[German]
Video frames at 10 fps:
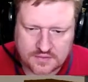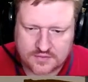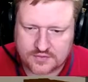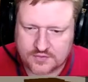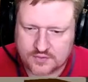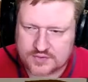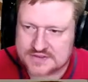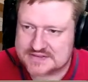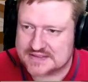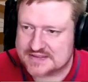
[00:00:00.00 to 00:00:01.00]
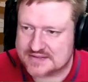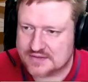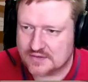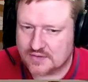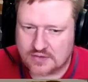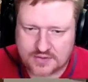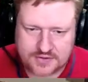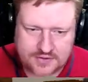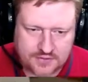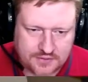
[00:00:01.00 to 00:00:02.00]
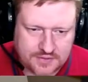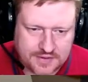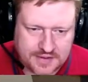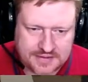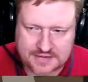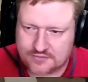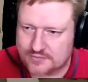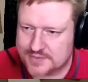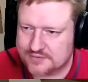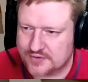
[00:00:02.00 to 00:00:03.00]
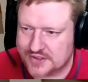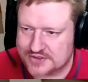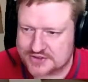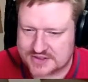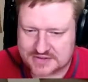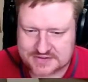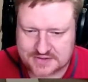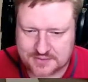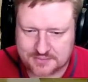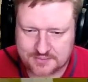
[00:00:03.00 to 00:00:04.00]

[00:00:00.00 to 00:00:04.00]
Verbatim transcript: So, und jetzt hätte ich... Oh, Junge, Alter. Mit Ranch jetzt, komm.